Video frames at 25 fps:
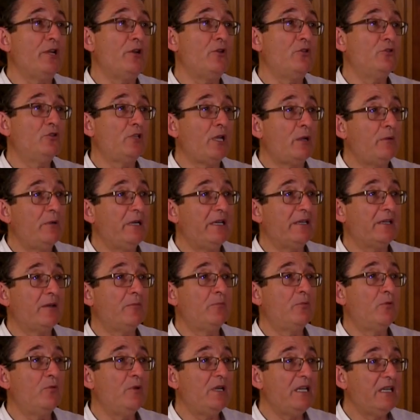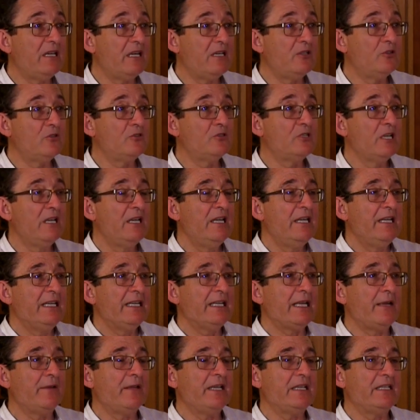de notables republicanos
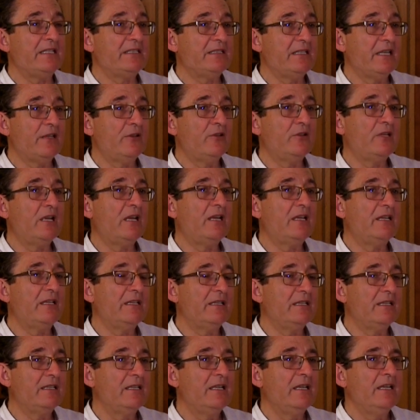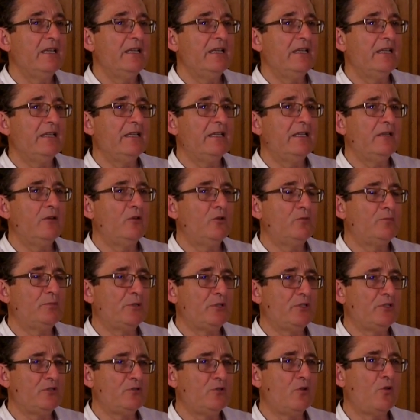que habían estado ya en, los
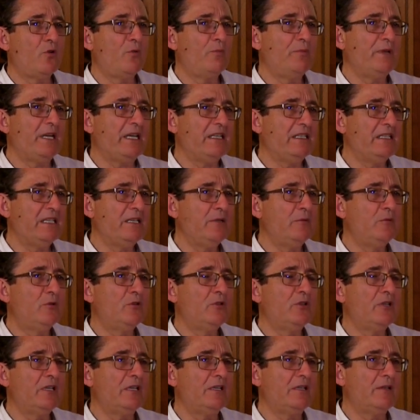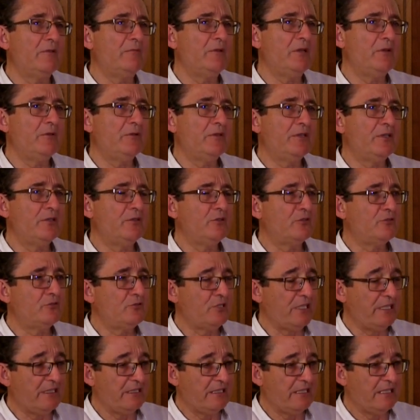procesos conspirativos desde
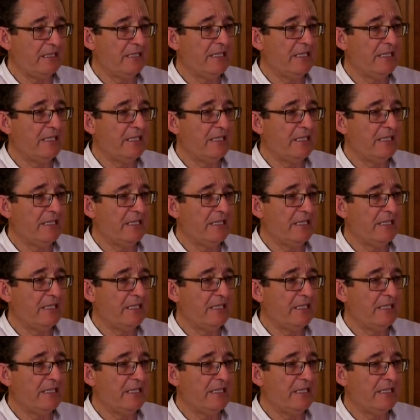1930.